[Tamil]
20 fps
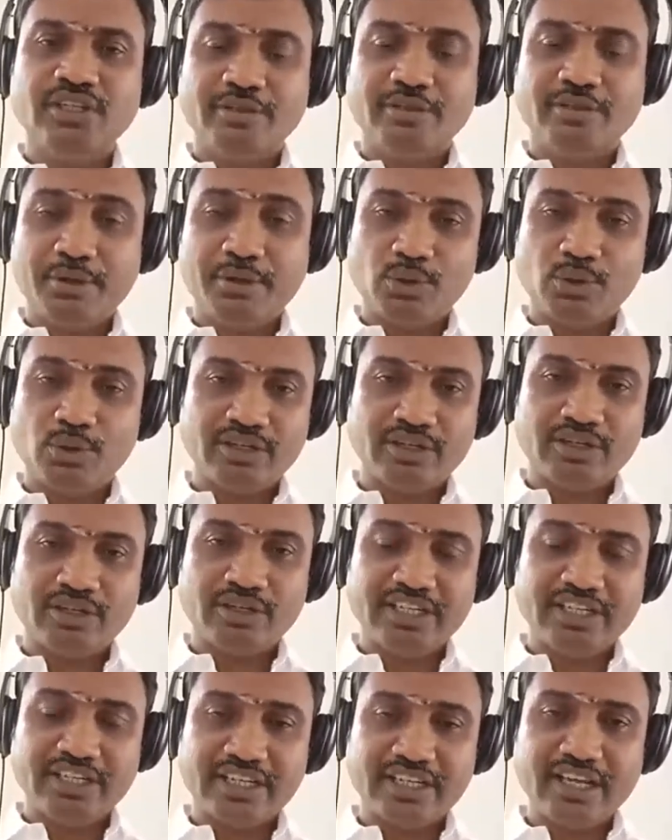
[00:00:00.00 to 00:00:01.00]
இப்ப உங்களுக்கு
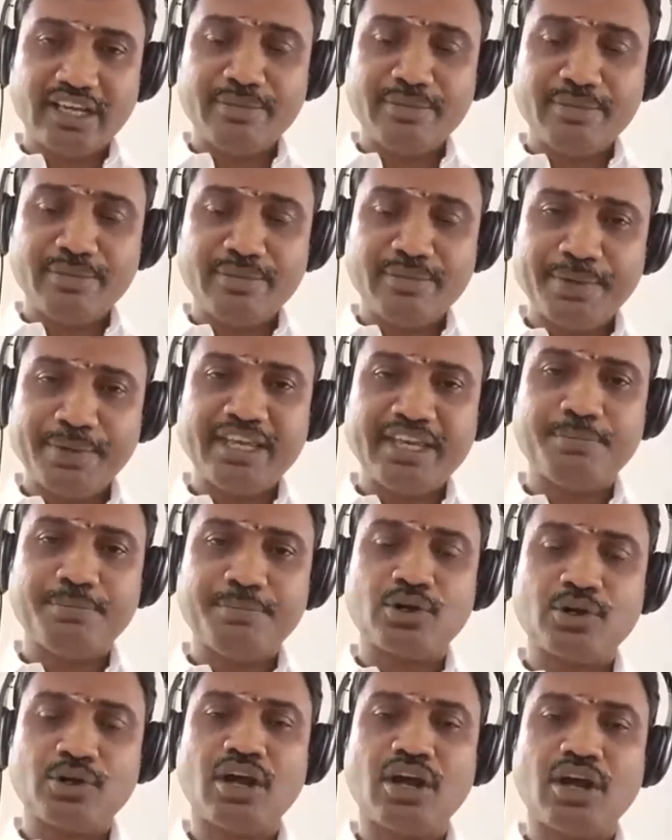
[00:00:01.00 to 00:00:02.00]
இருக்கிறதே மிகப்பெரிய
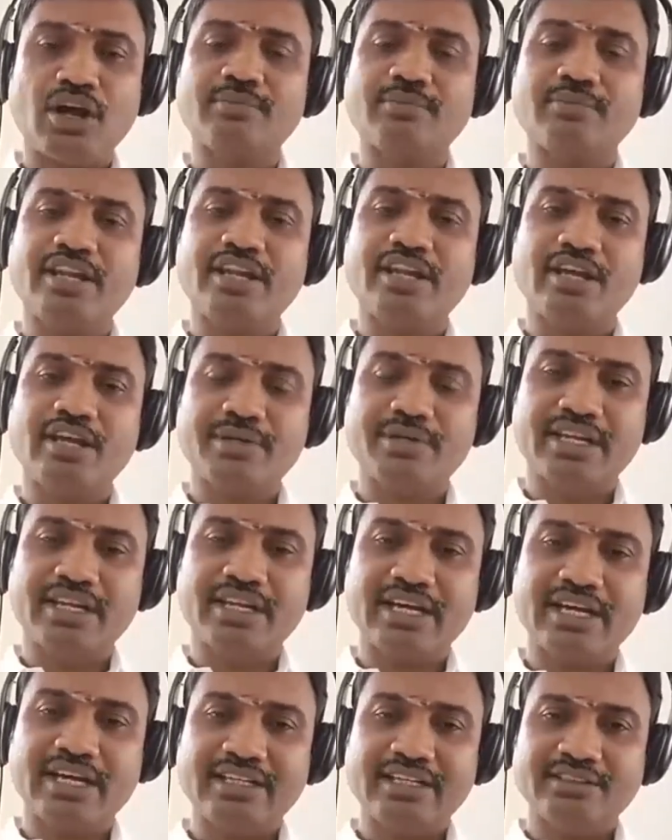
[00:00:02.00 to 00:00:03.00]
பொற்காலம் என்ன
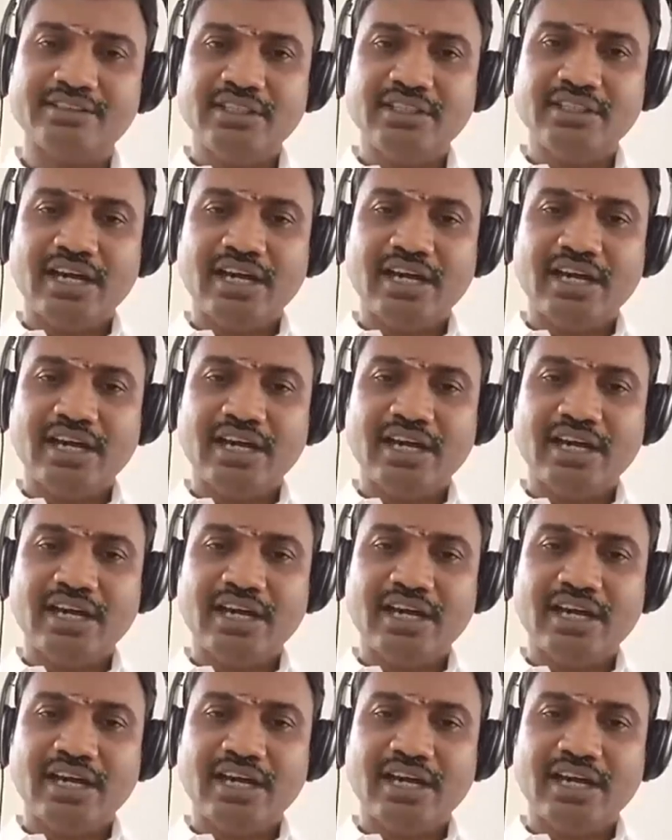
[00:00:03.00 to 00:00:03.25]
அப்படின்னா